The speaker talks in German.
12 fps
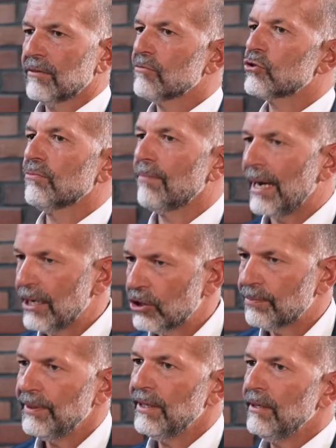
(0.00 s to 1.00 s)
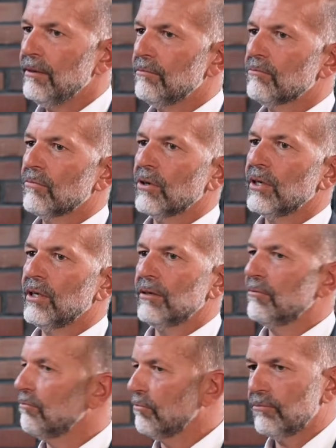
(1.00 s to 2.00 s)
Zum Beispiel
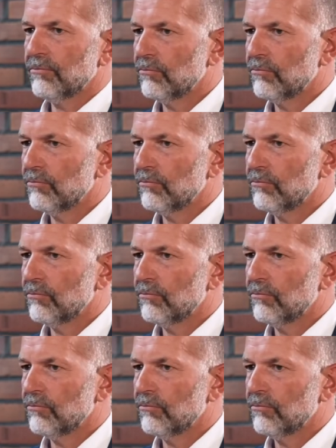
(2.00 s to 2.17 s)
in